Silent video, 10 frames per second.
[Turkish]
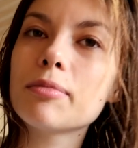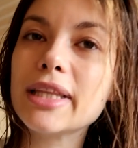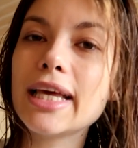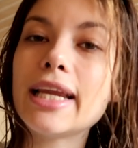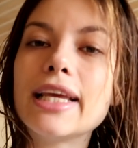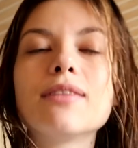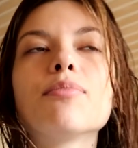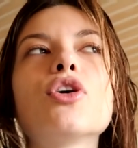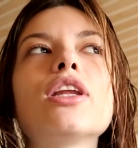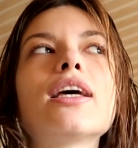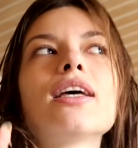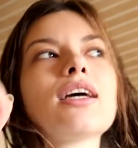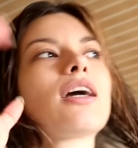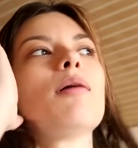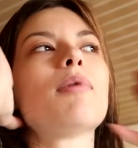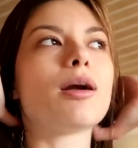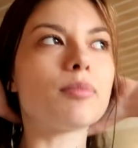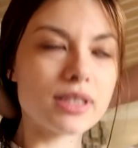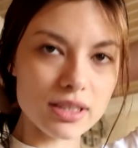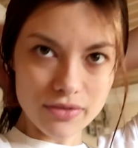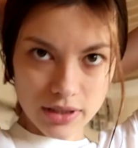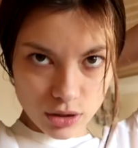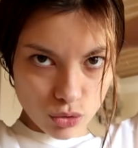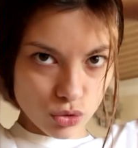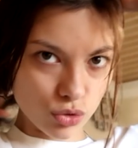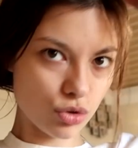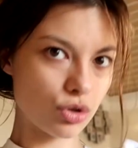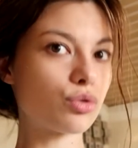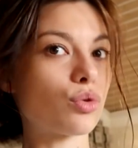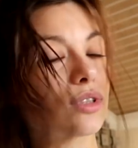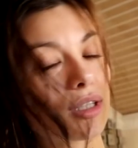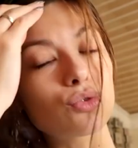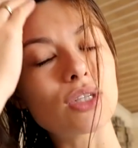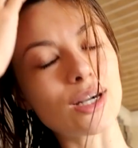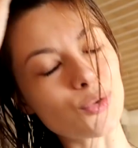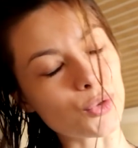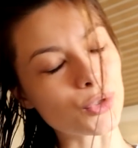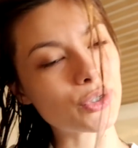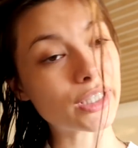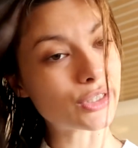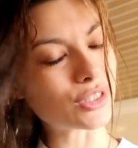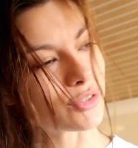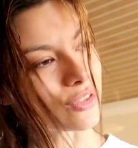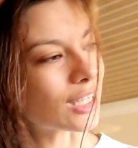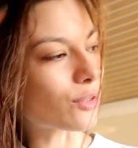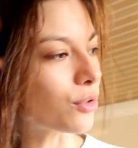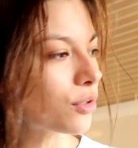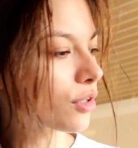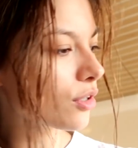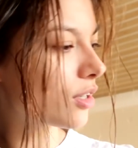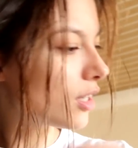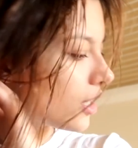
Bir deneyin. Böyle kabarmasını falan önlüyor. Çok da güzel kokuyor. Aşırı güzel kokuyor.